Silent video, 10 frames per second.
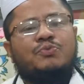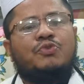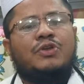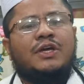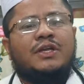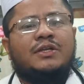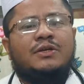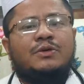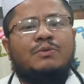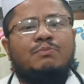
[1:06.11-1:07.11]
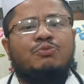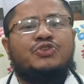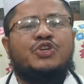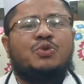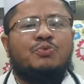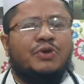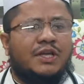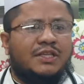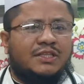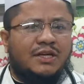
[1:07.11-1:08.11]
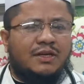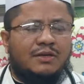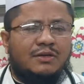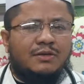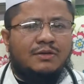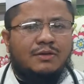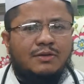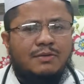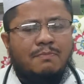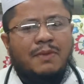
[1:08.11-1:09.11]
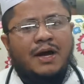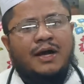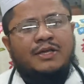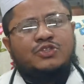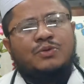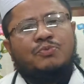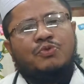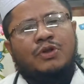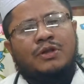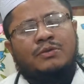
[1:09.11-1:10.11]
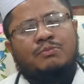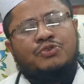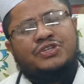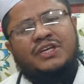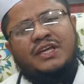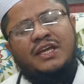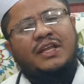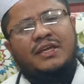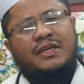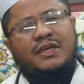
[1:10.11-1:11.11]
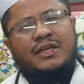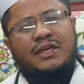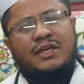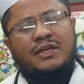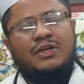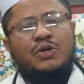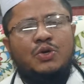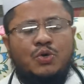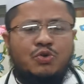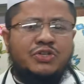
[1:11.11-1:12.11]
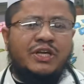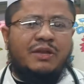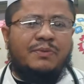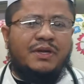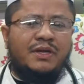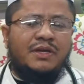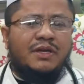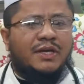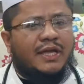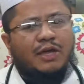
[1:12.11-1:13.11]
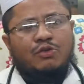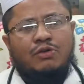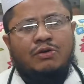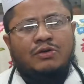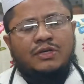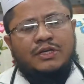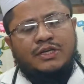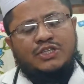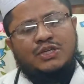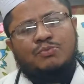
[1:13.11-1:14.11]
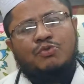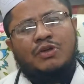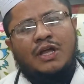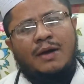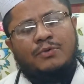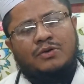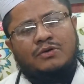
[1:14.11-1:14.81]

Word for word: গুলের বসির উপকারিতা বা গুল বসি খেলে কি কি রোগ সারবে কেন গুল খাব